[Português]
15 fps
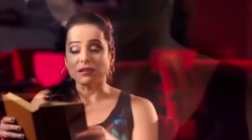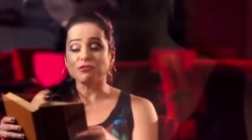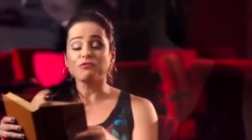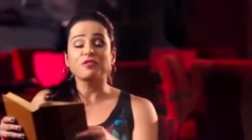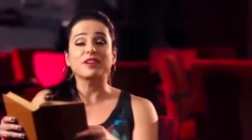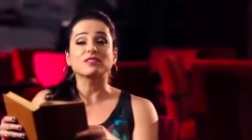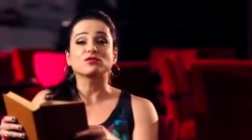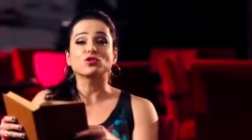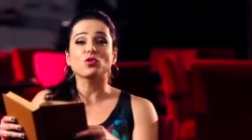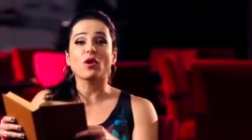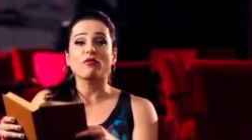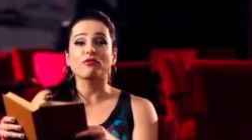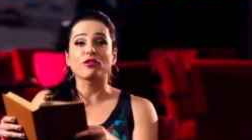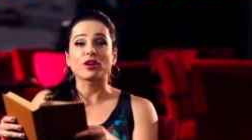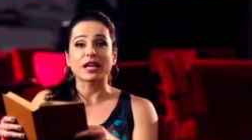enfrentou
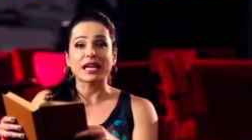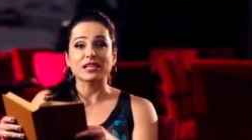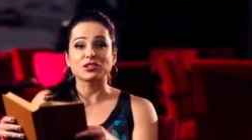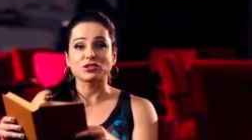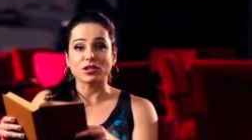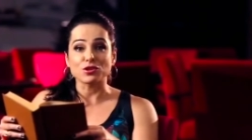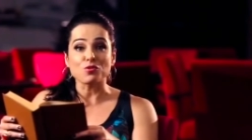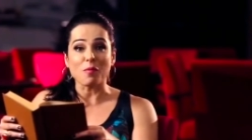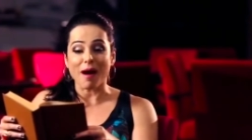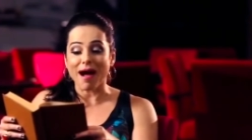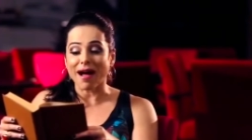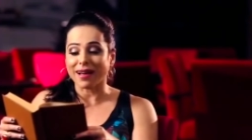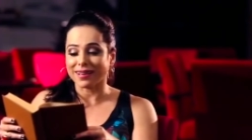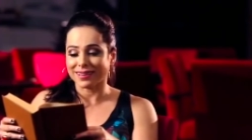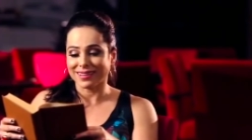a floresta e o
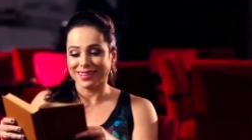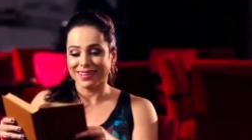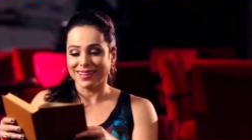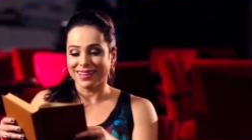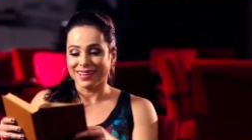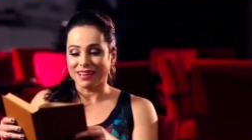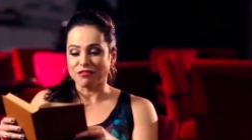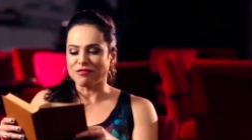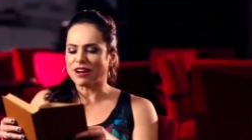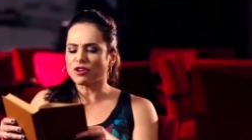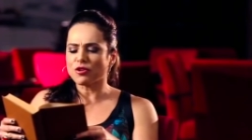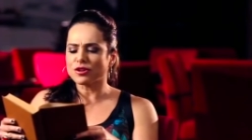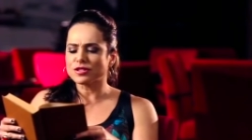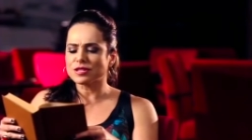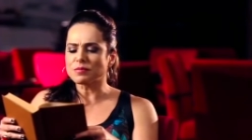mar
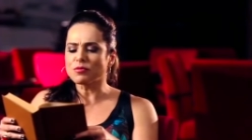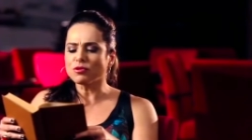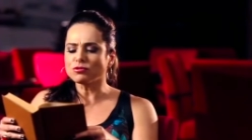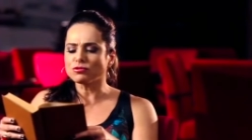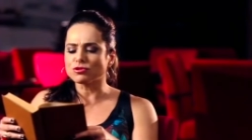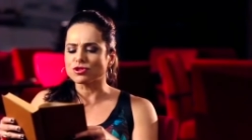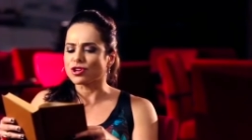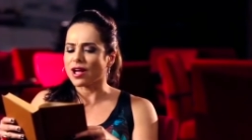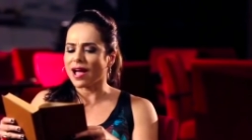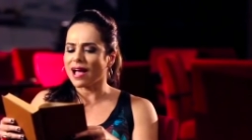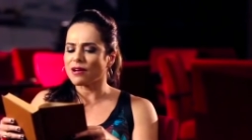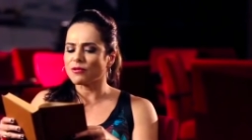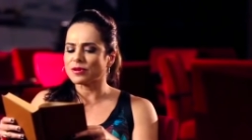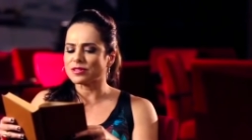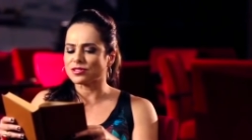Varou esse mundo de
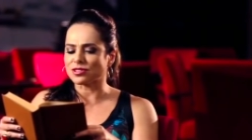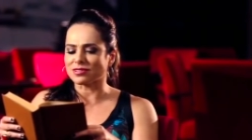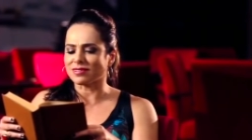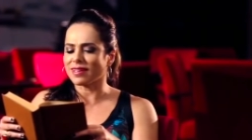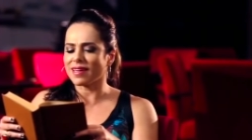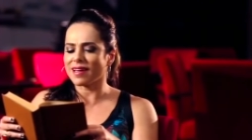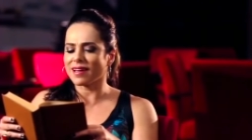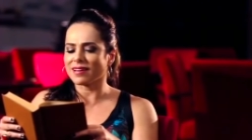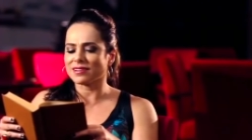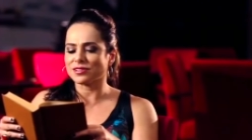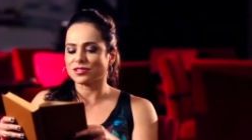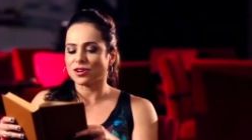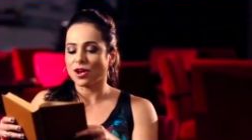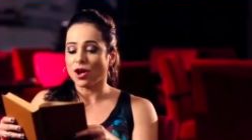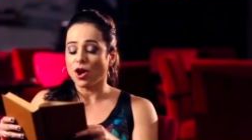águas, de
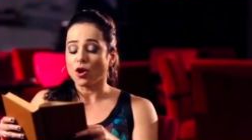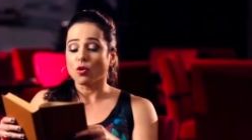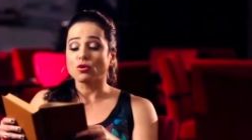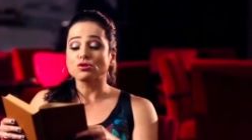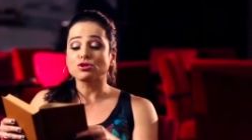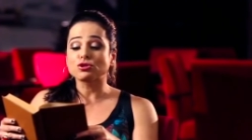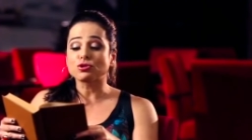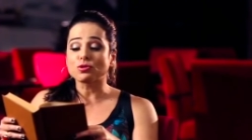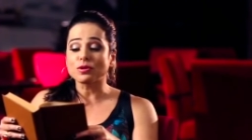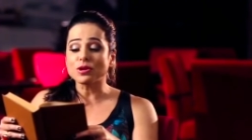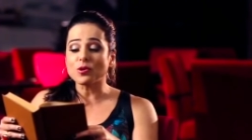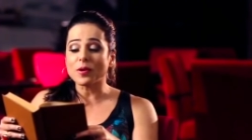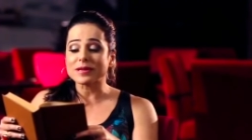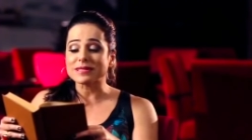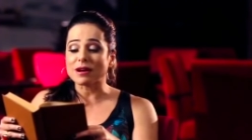terras,
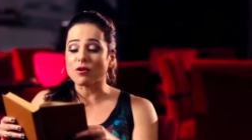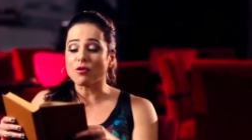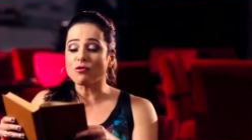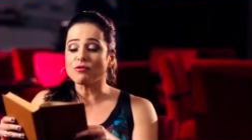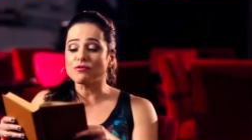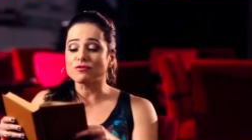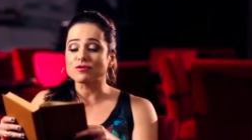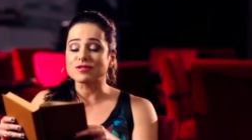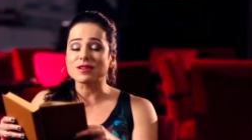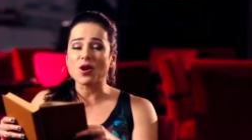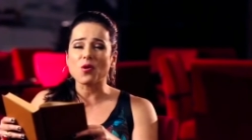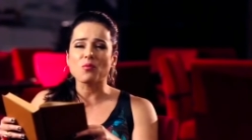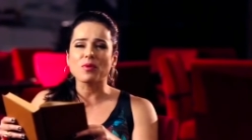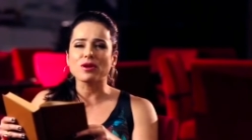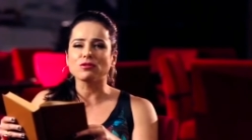construiu essa
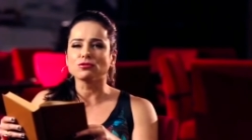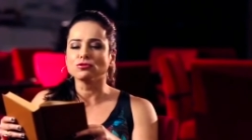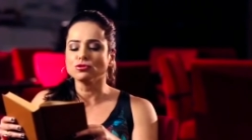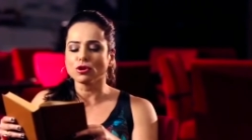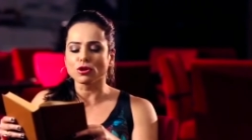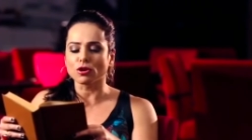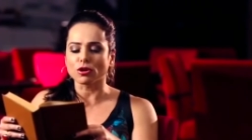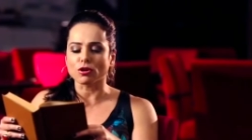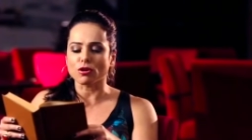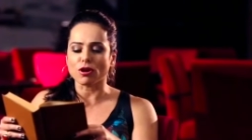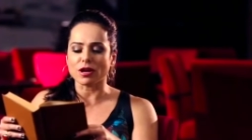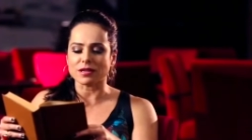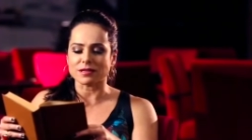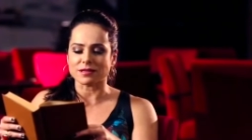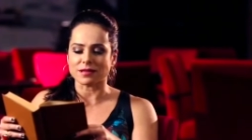confusão meio
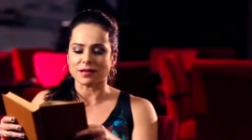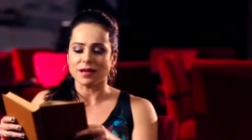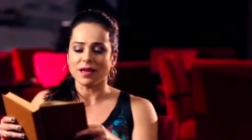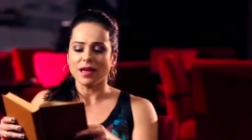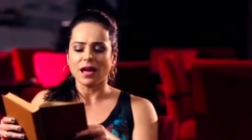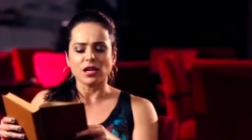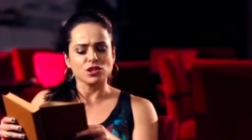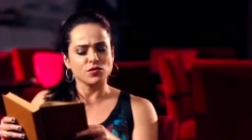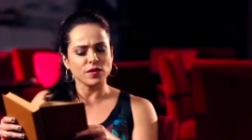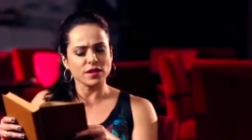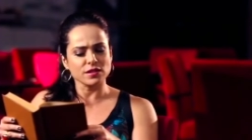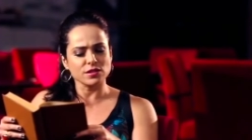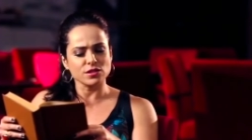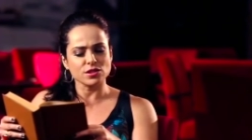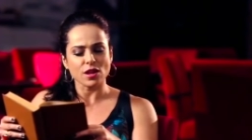dolorosa, às
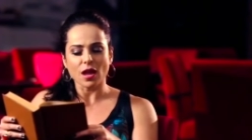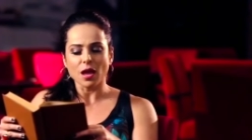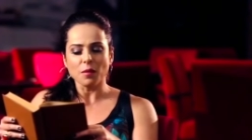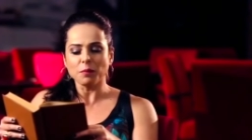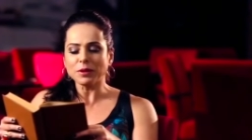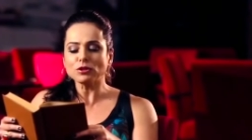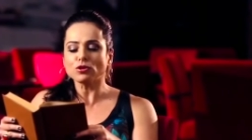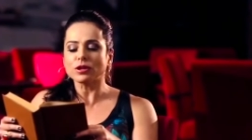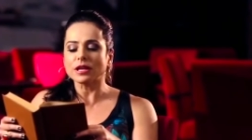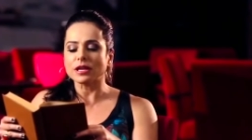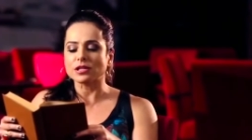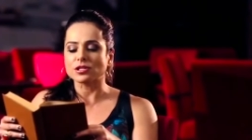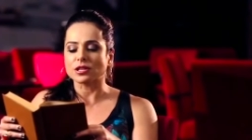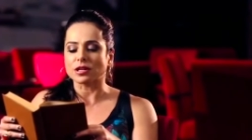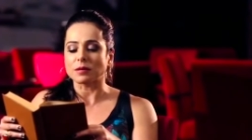vezes
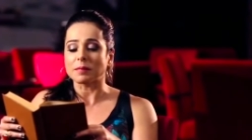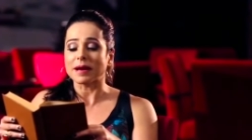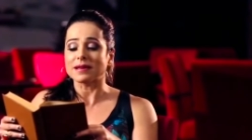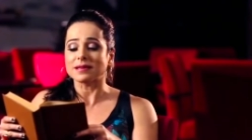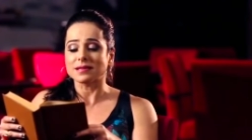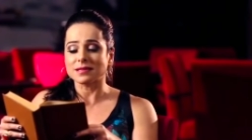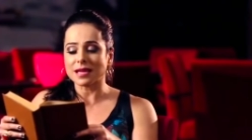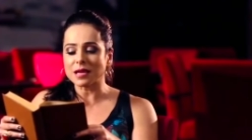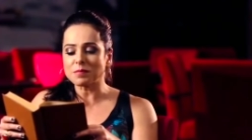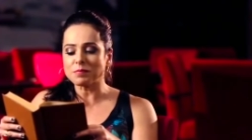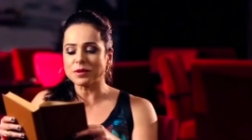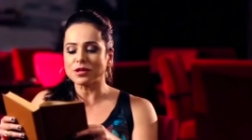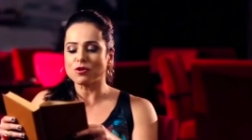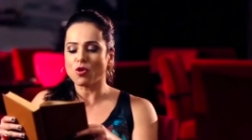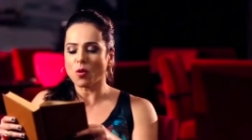pitoresca, mas
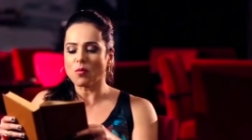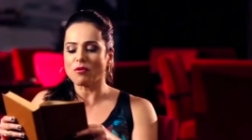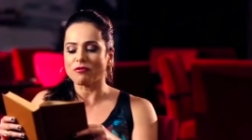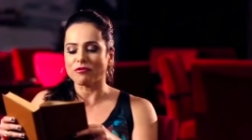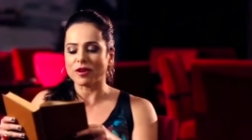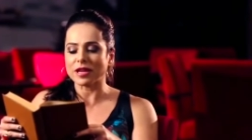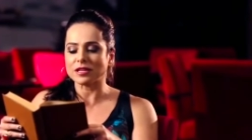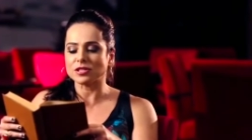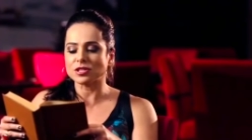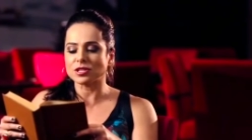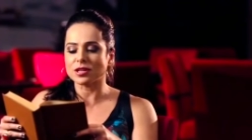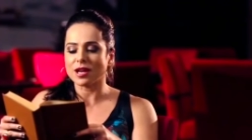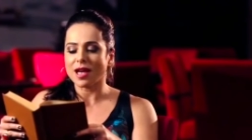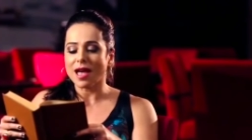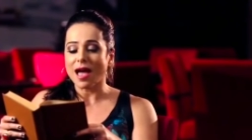sempre
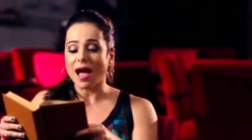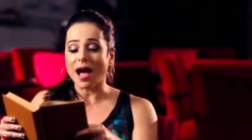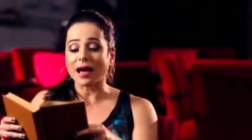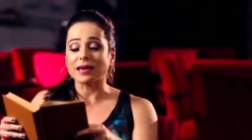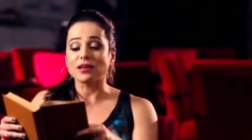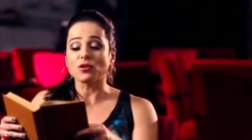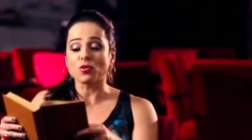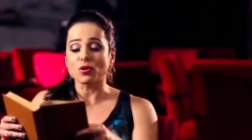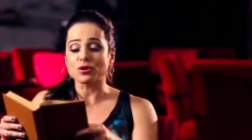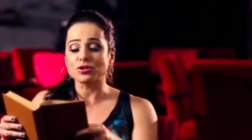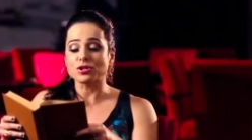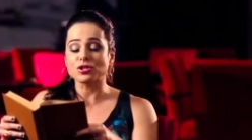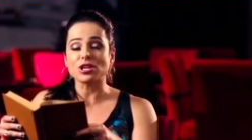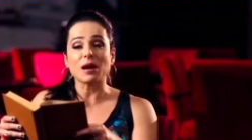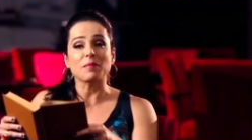comovente, a que
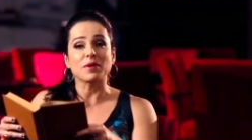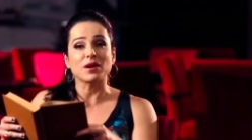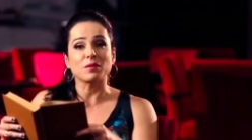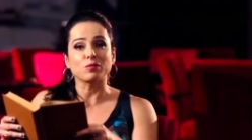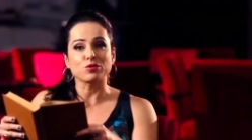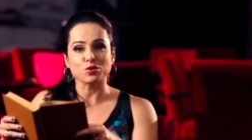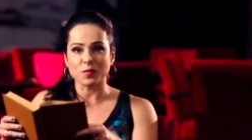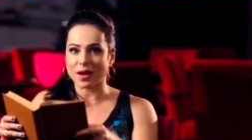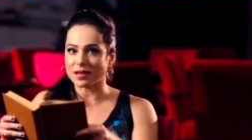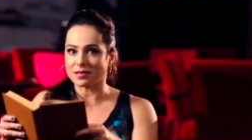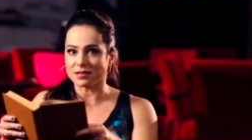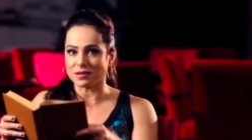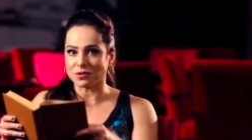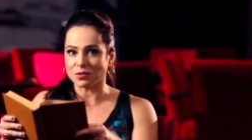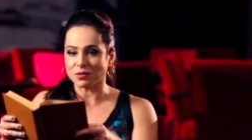hoje chamamos
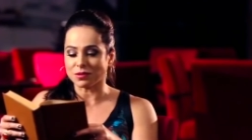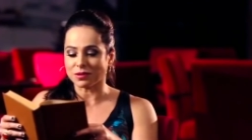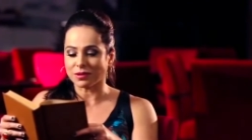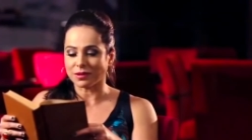Brasil.